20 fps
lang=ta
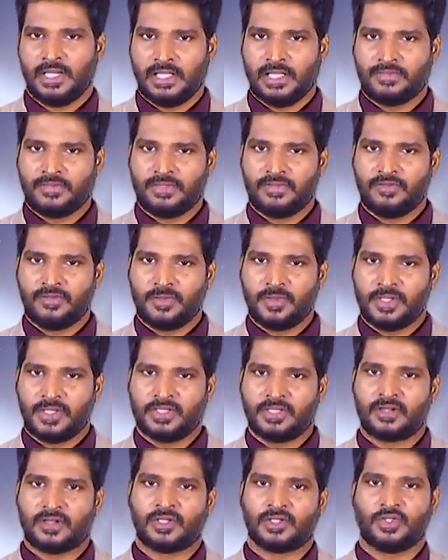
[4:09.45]
இதை வந்து
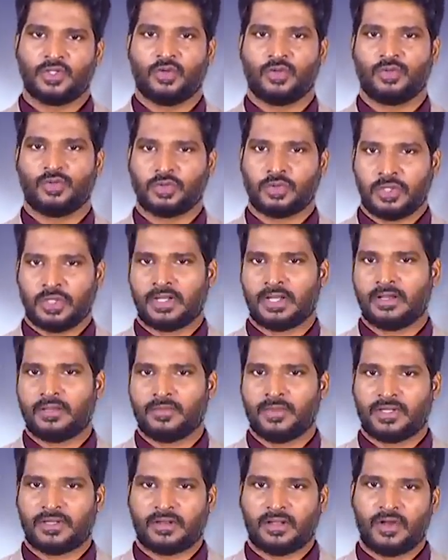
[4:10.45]
விபரீத ராஜயோகம்னு சொல்லலாம்
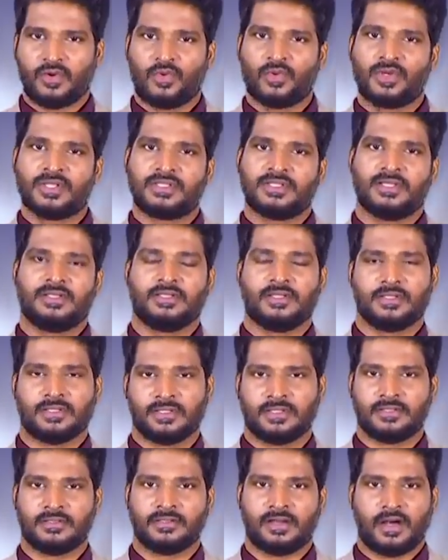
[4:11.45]
பட் ராகுவோடு
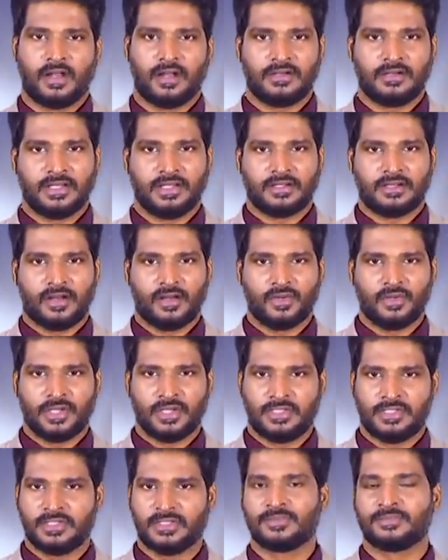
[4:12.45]
சேர்ந்துருக்கு ஆல்ரெடி ராகு
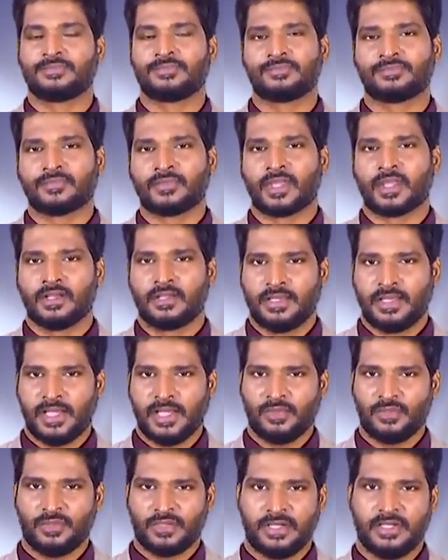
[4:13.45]
எட்டு
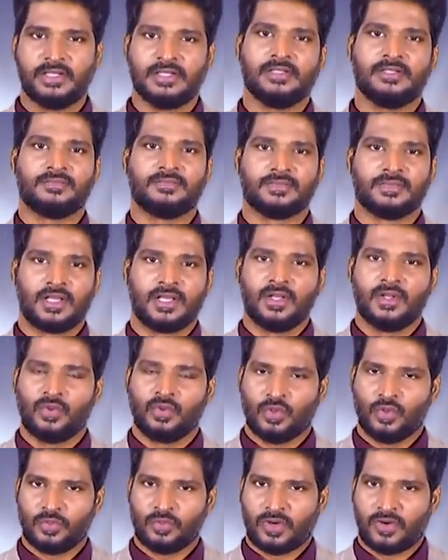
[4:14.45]
கேது ரெண்டு
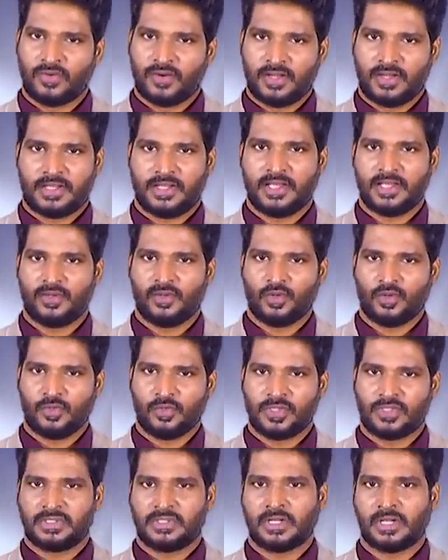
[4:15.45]
குடும்ப வாழ்க்கை
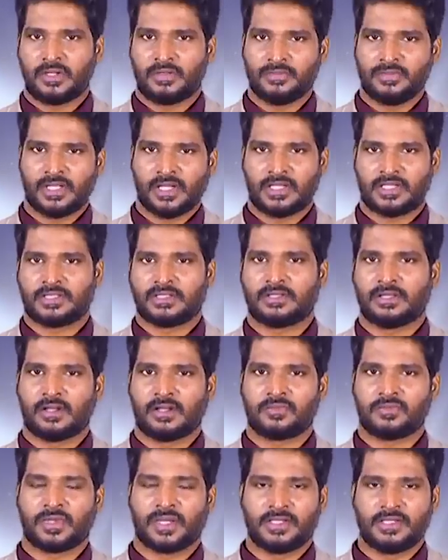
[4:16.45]
குடும்பஸ்தானம்
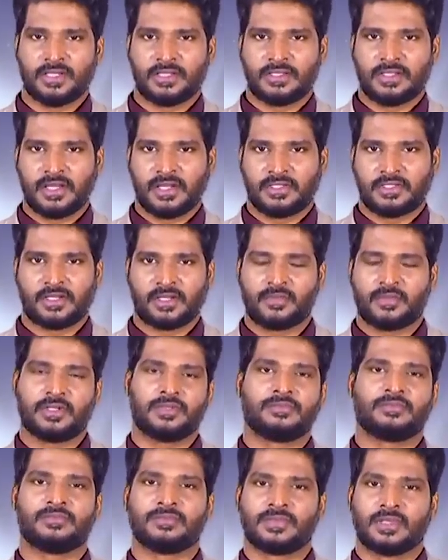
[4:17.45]
தனஸ்தானம் அந்த இடத்த எட்டாம்
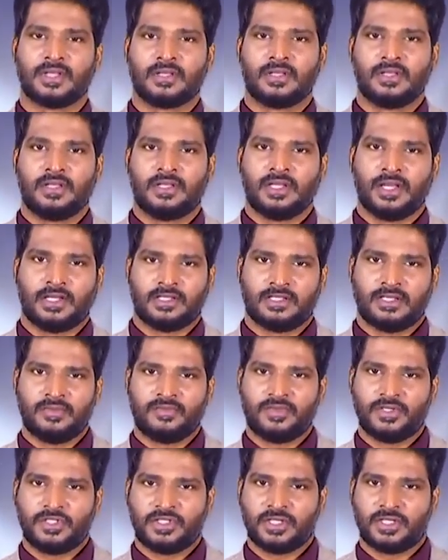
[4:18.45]
இடம் கிட்டத்தட்ட
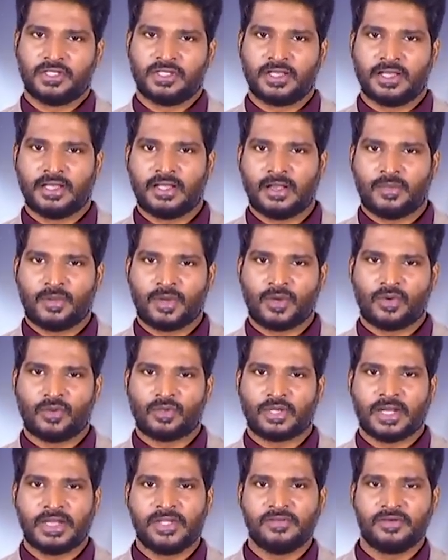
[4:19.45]
விருச்சிகத்துக்கு எல்லா
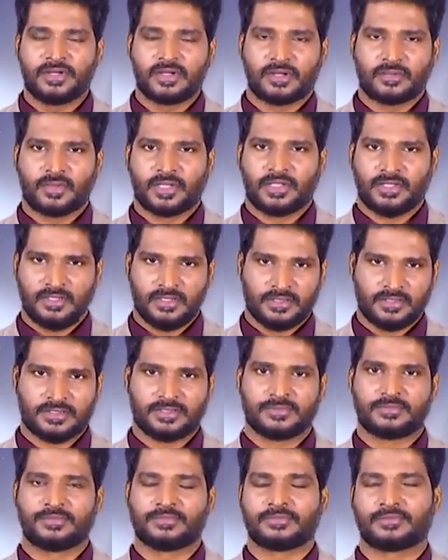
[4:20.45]
பக்கமும் ஒரு அடி விழுற மாதிரி தான்
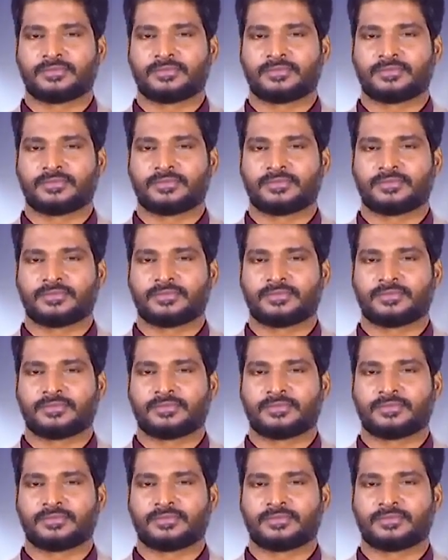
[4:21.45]
இருக்குது